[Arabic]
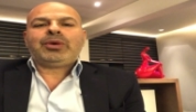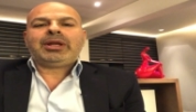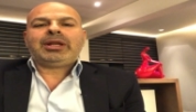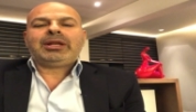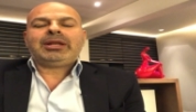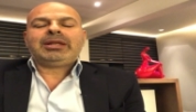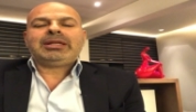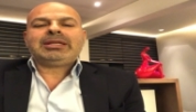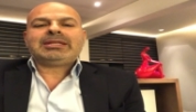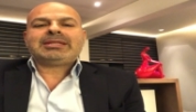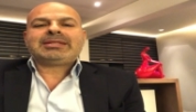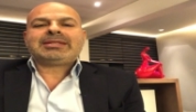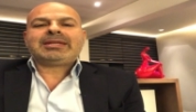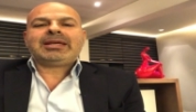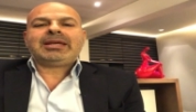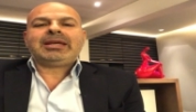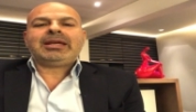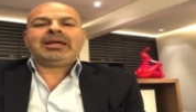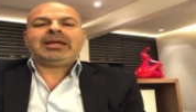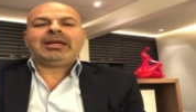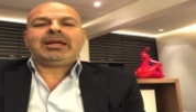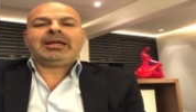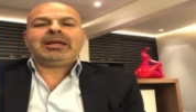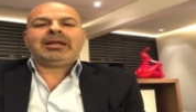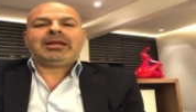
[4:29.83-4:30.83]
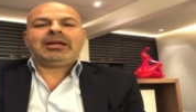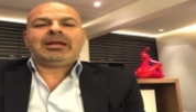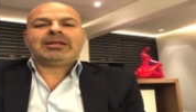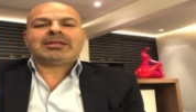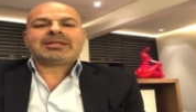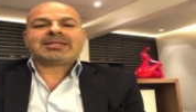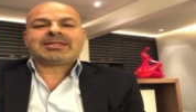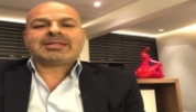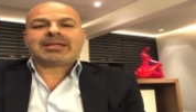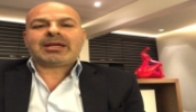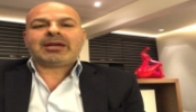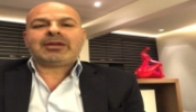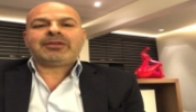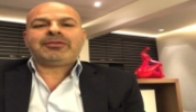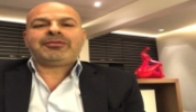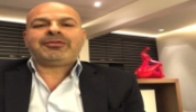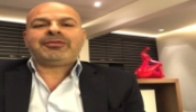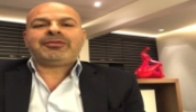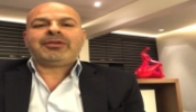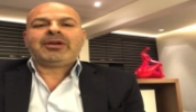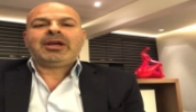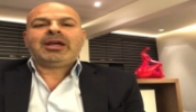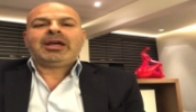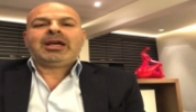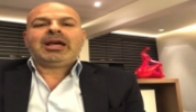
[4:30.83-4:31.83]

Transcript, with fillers: النسائي الصرف